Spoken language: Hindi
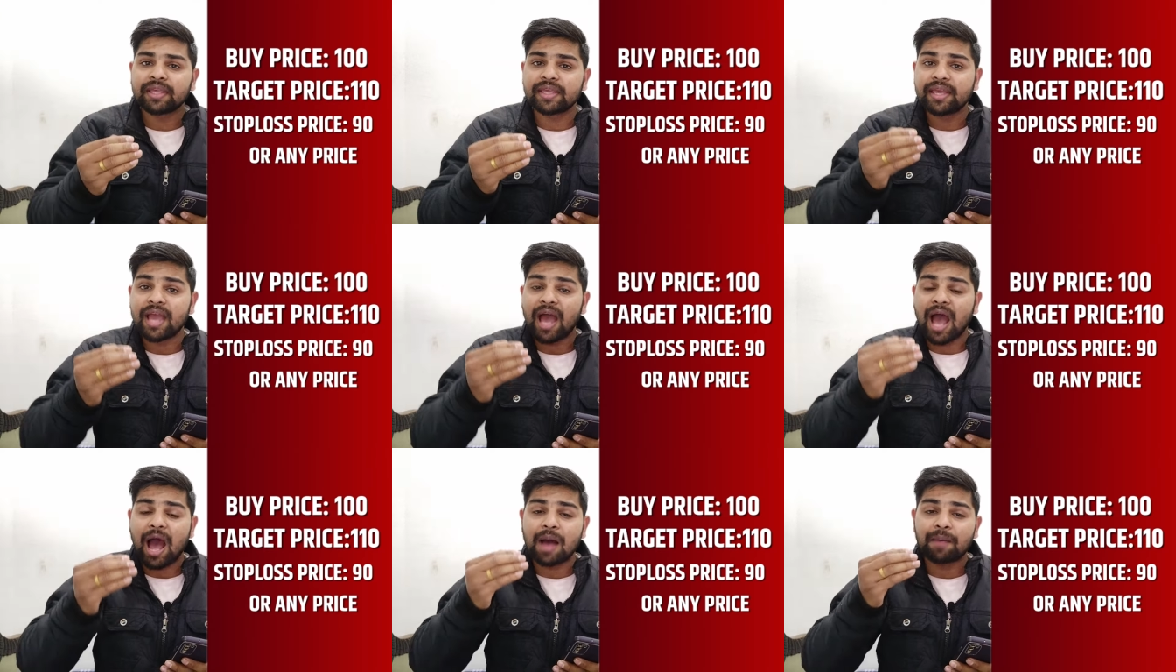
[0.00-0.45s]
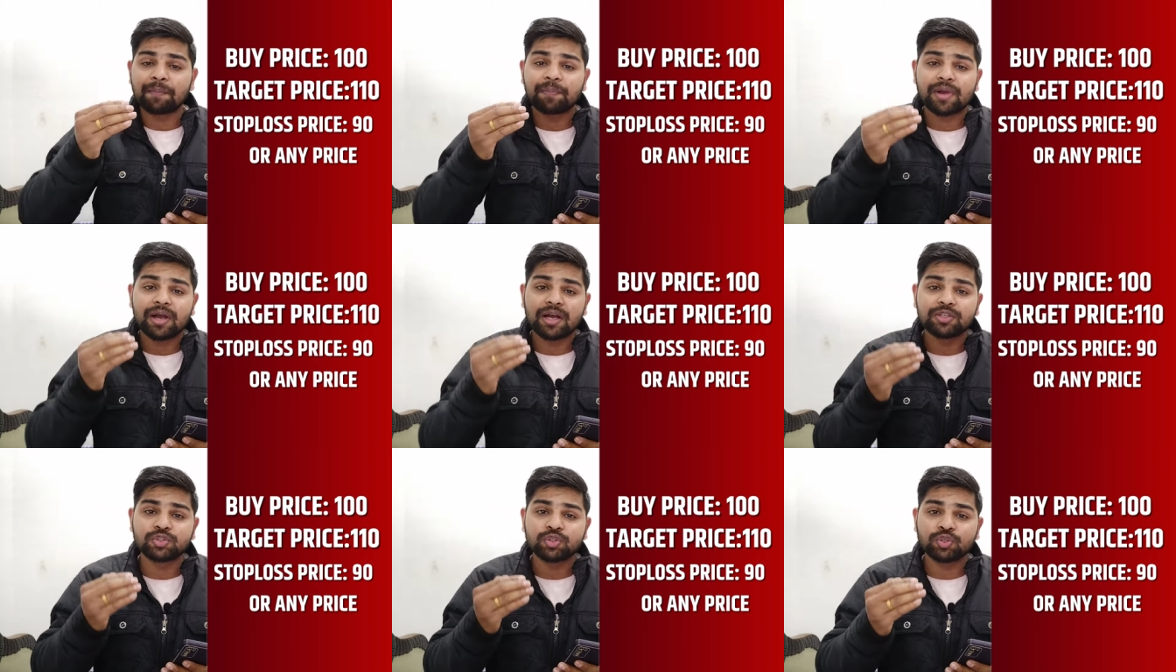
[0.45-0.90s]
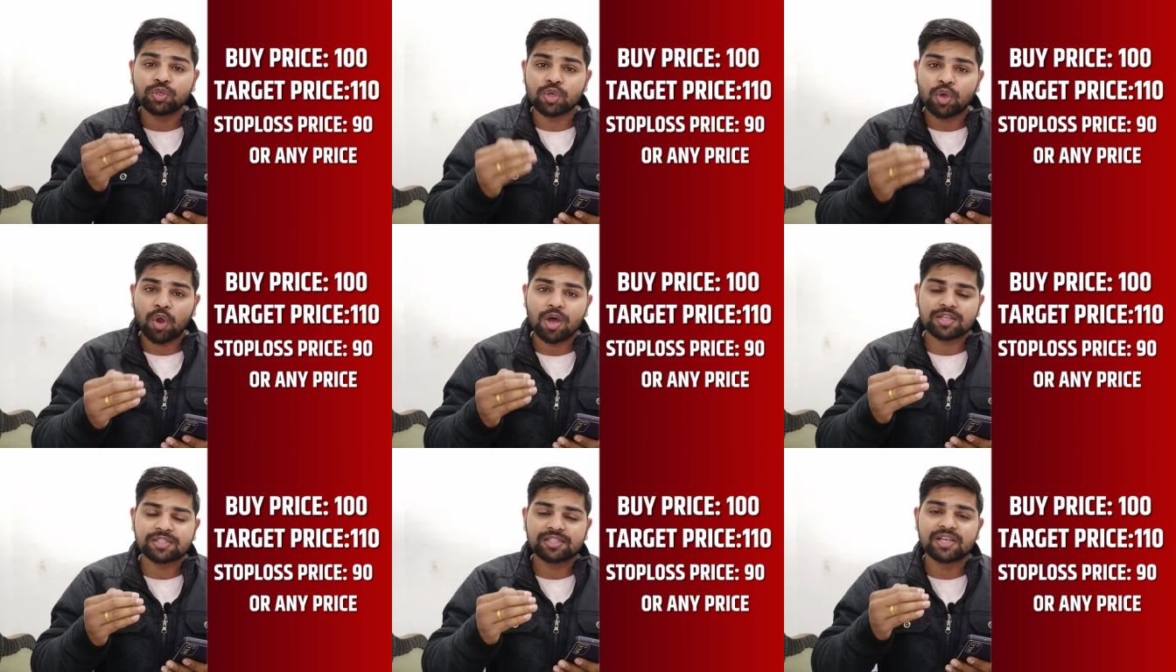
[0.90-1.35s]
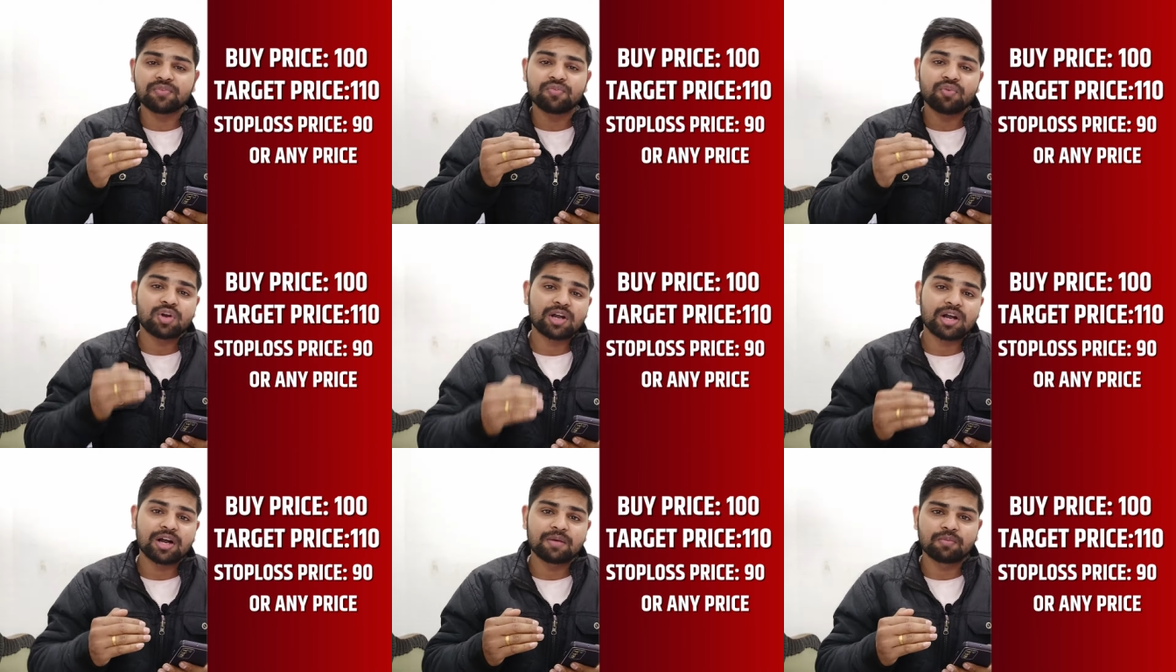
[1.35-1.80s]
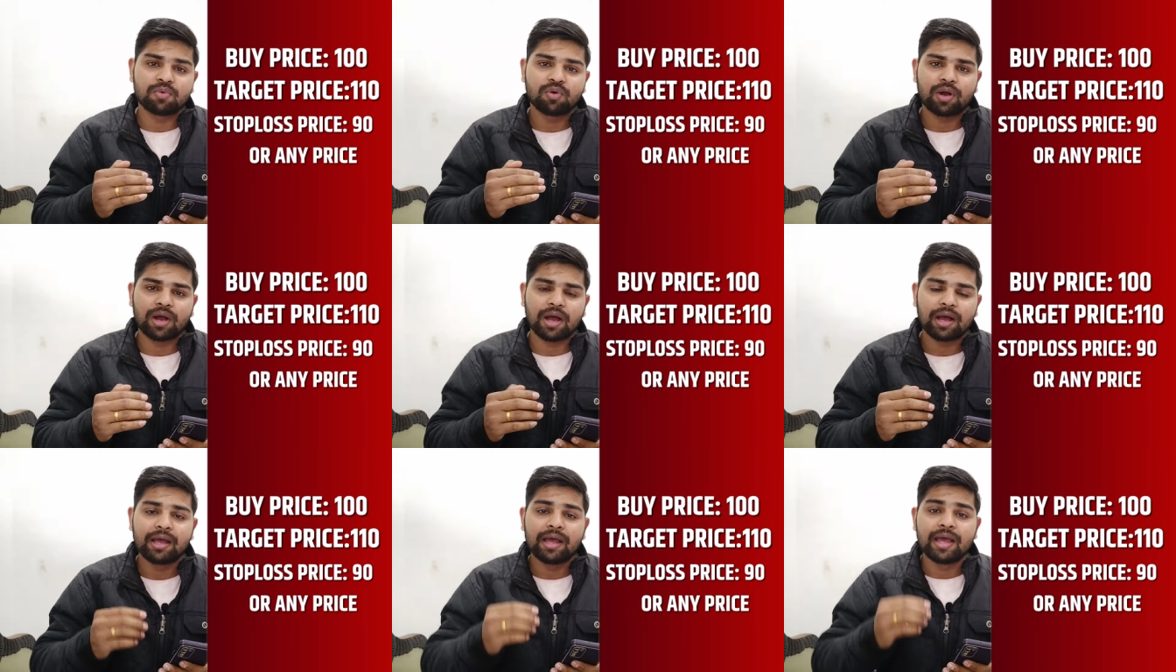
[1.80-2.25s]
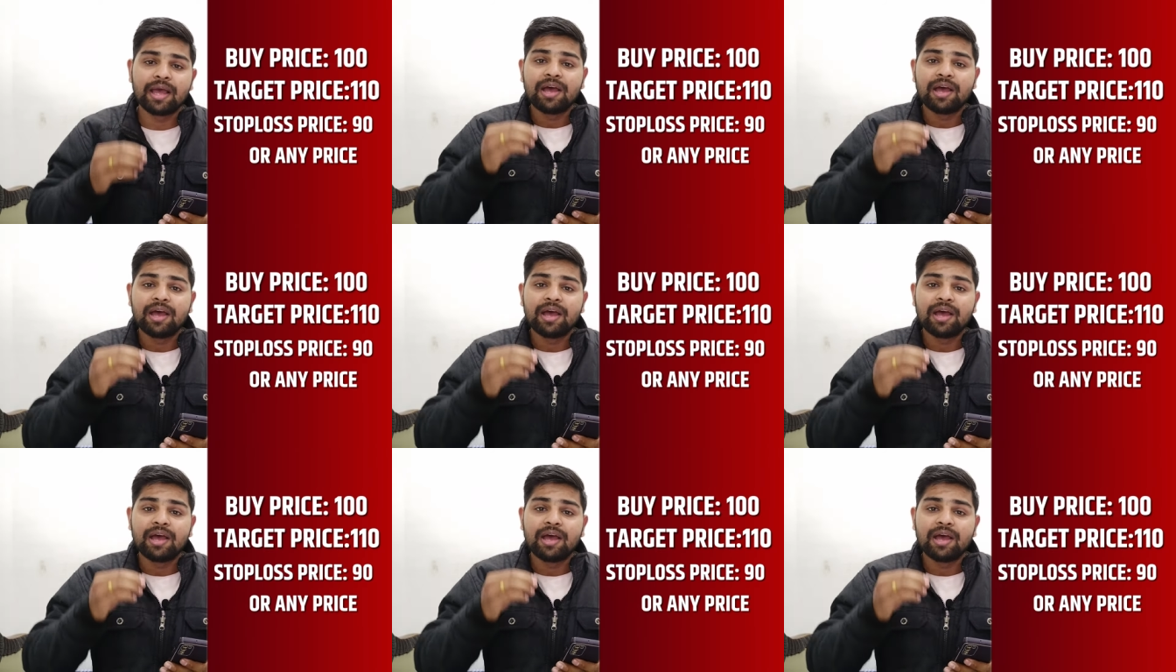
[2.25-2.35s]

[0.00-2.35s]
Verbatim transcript: कि आपका जो लॉस है वो कम होगा